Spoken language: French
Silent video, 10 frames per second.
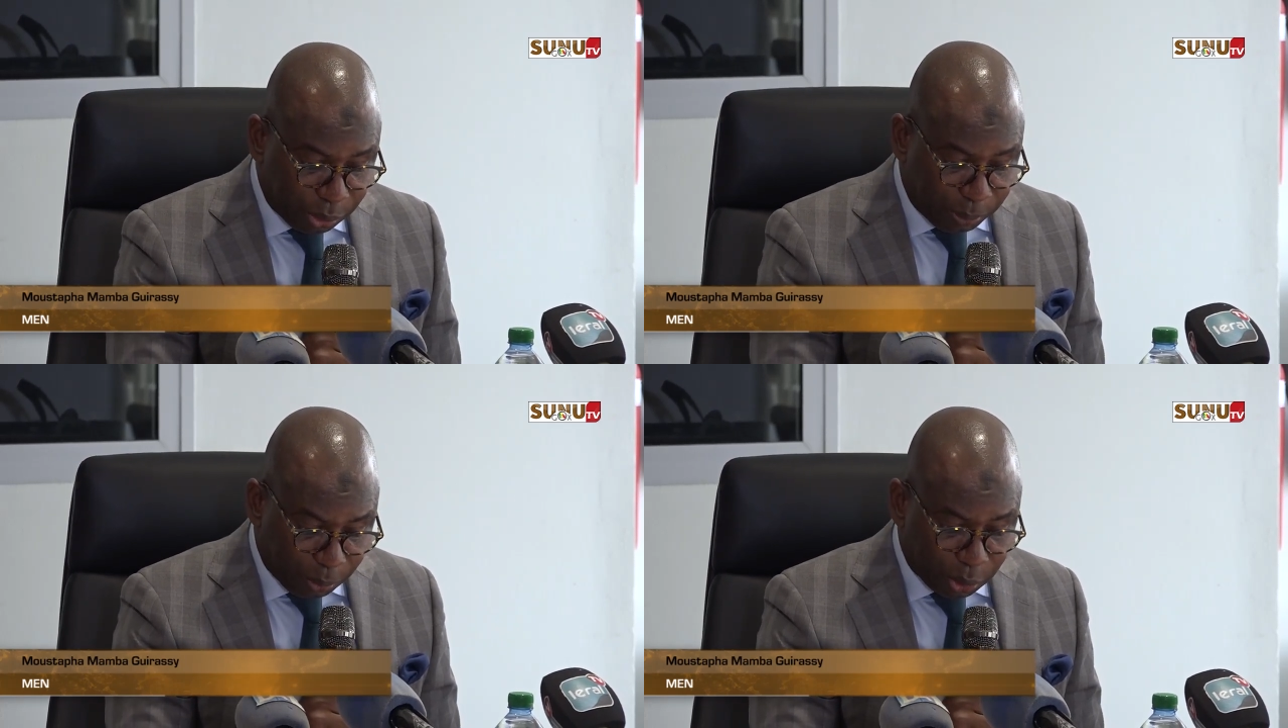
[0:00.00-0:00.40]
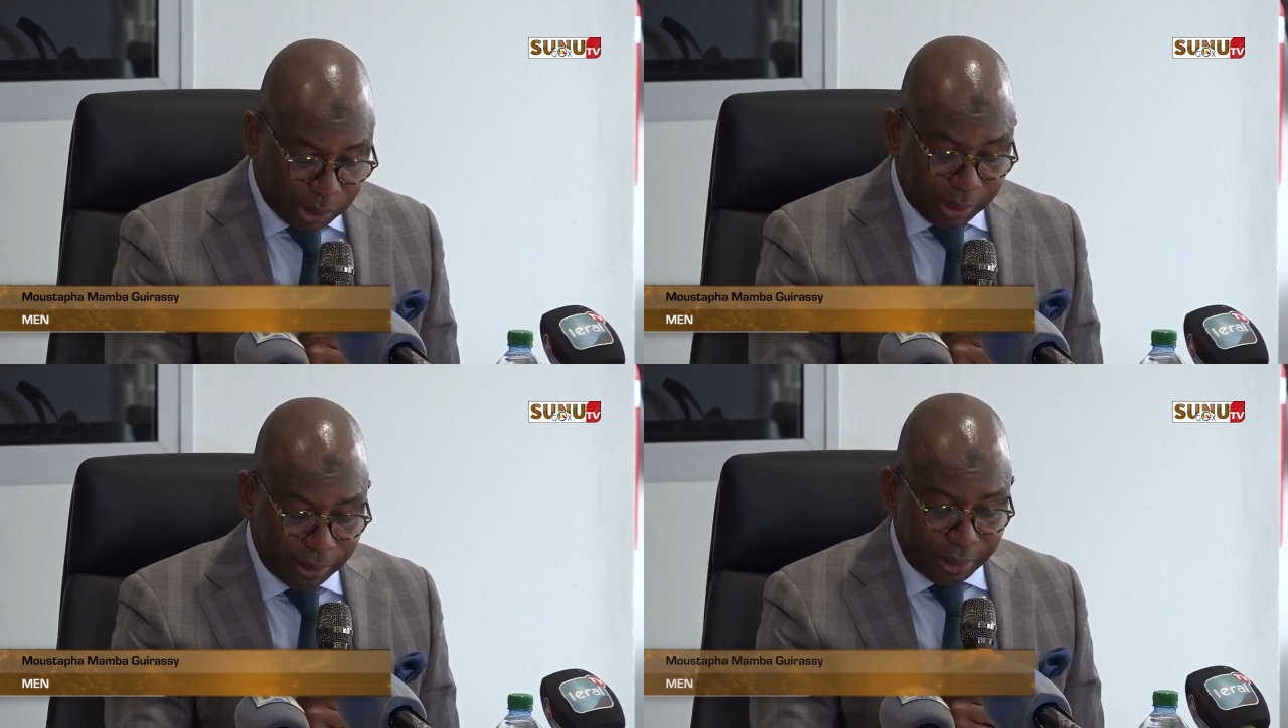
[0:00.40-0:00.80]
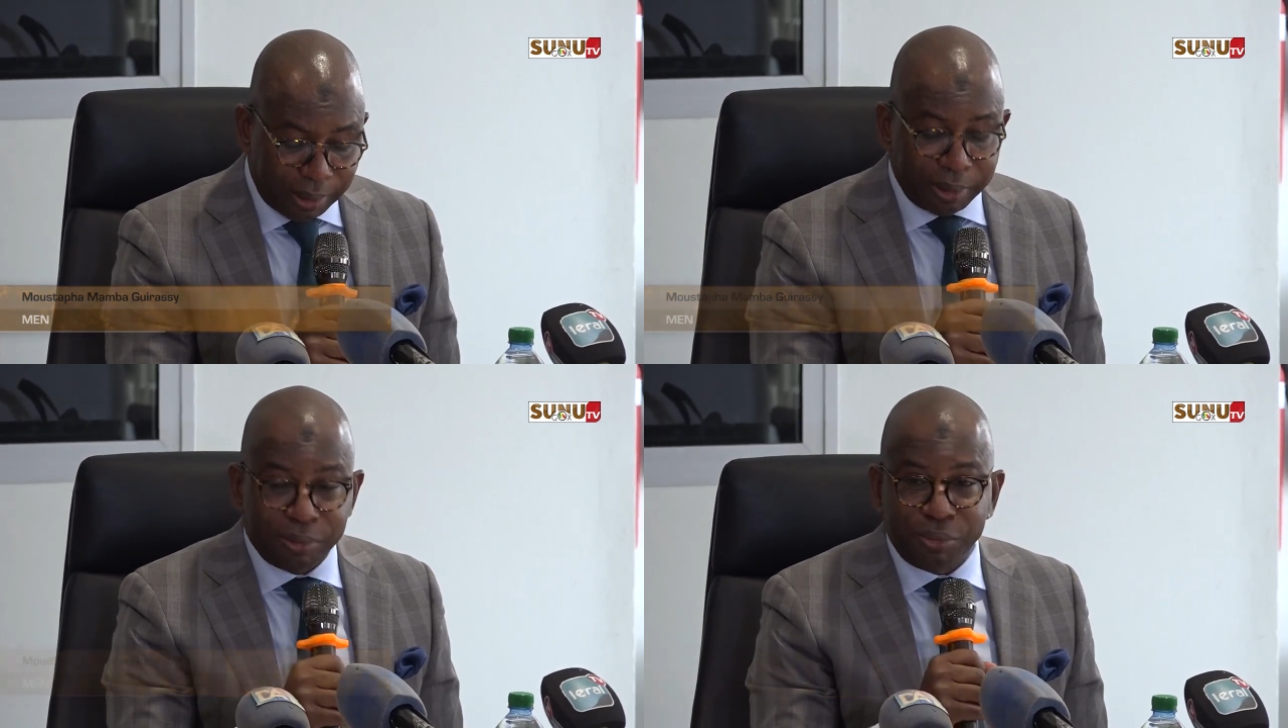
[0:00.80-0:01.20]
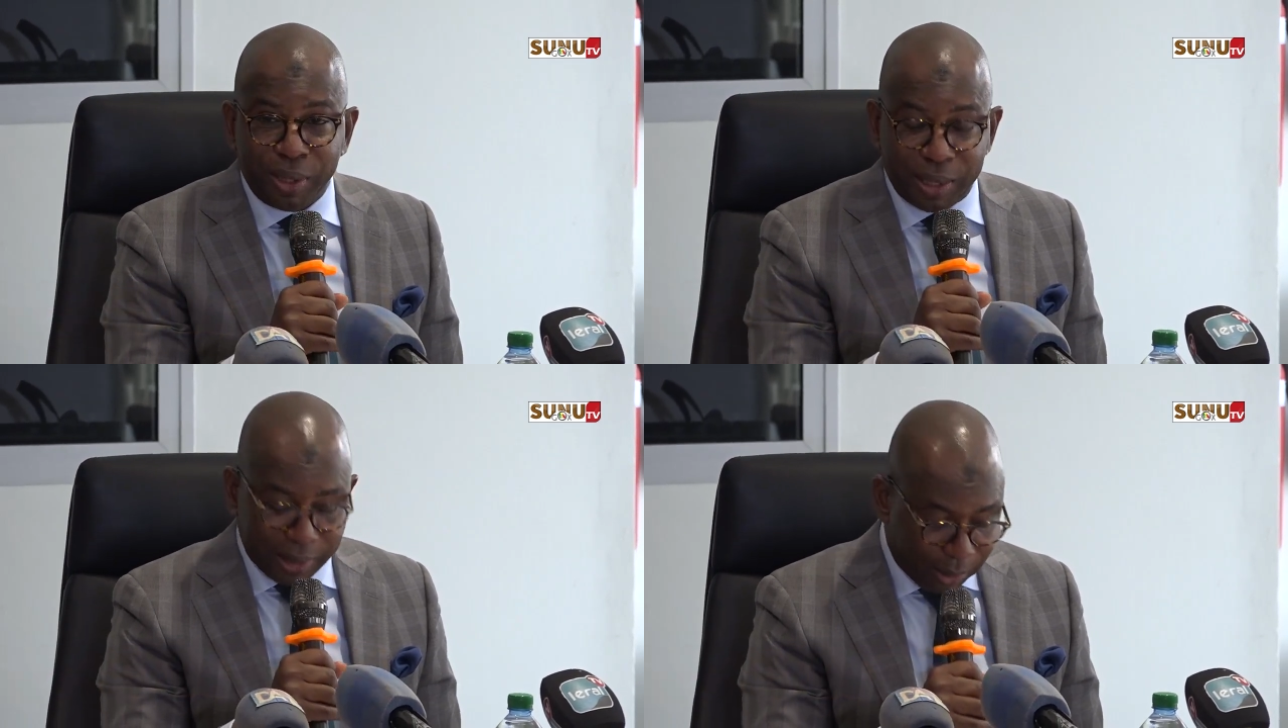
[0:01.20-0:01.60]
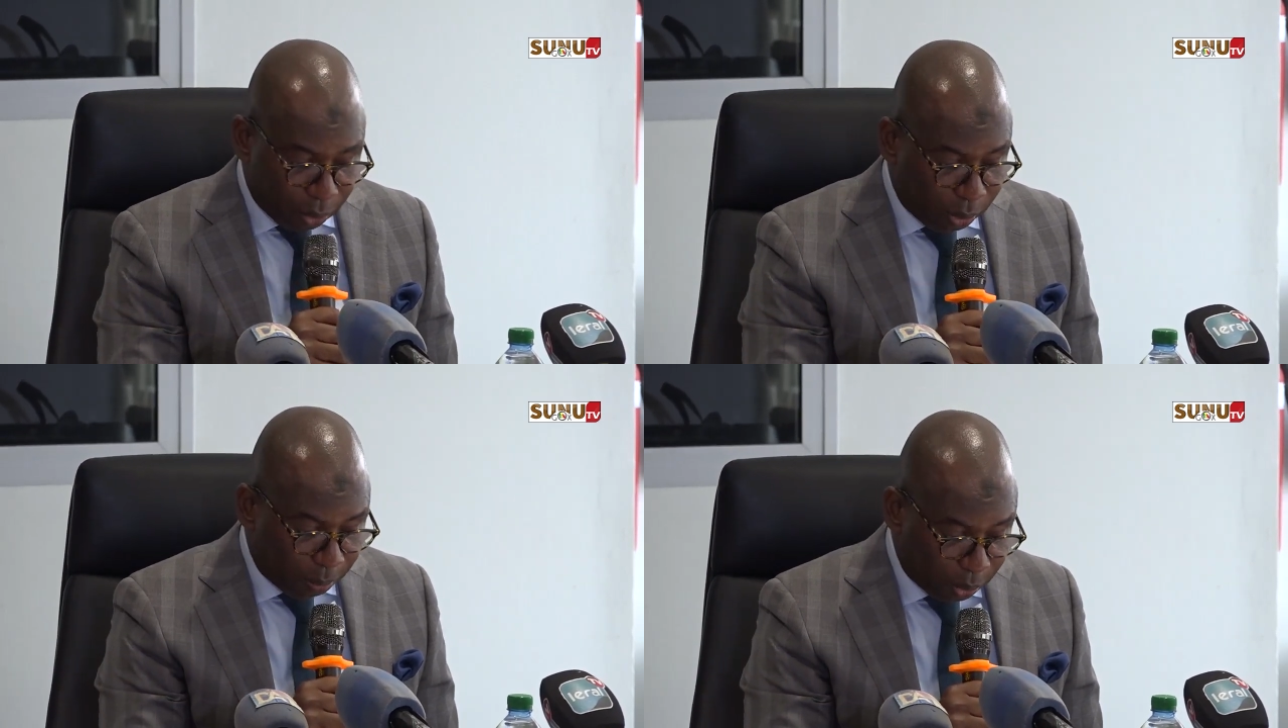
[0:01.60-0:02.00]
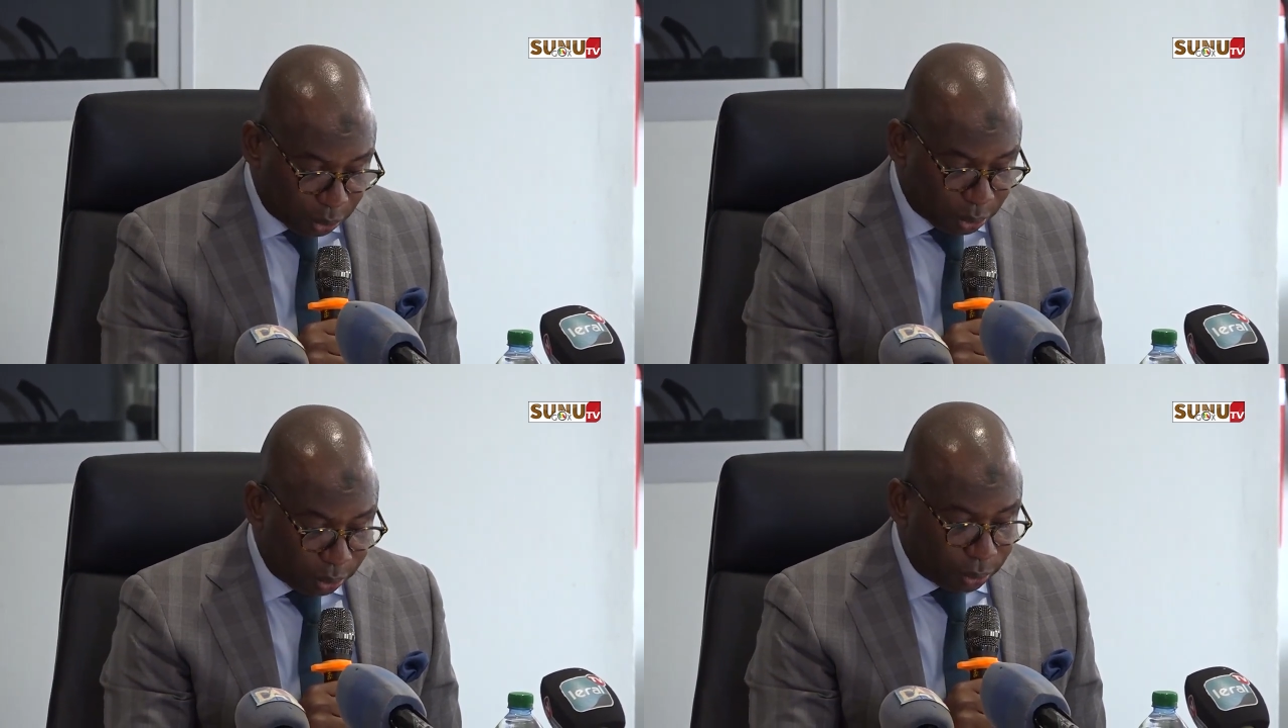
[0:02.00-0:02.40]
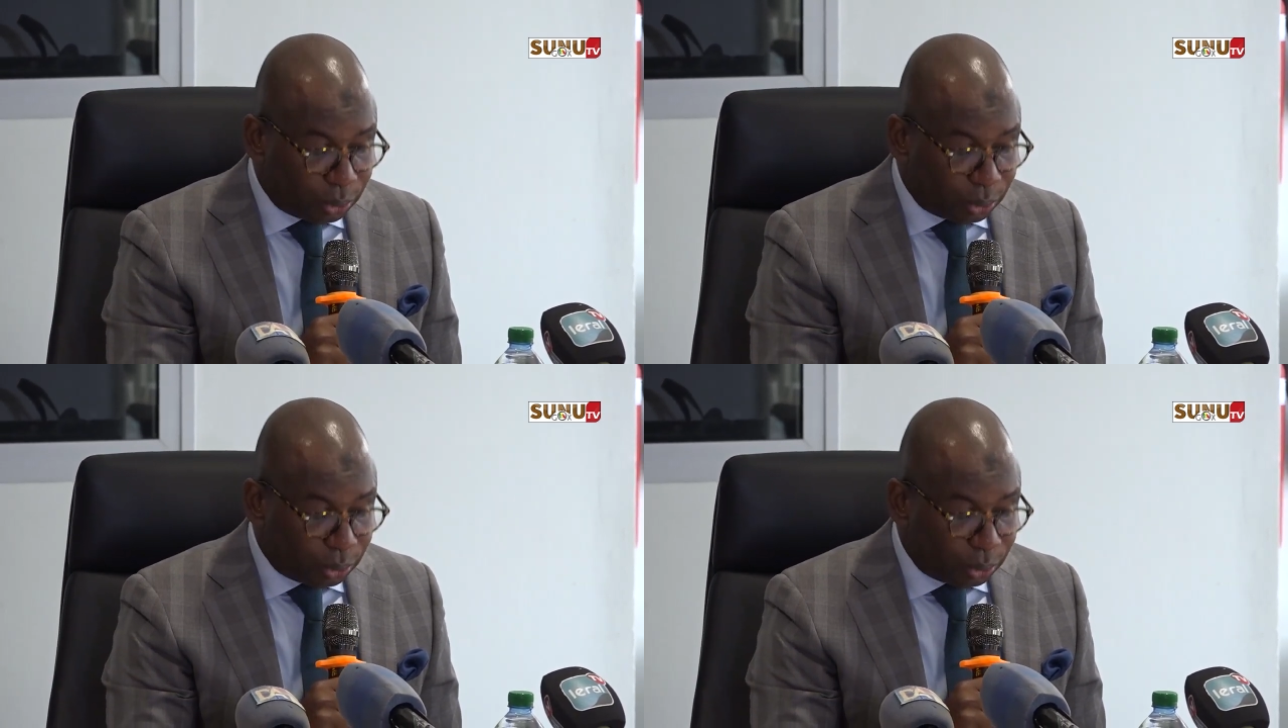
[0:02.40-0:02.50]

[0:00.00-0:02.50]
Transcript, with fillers: du projet Faire l'école plus.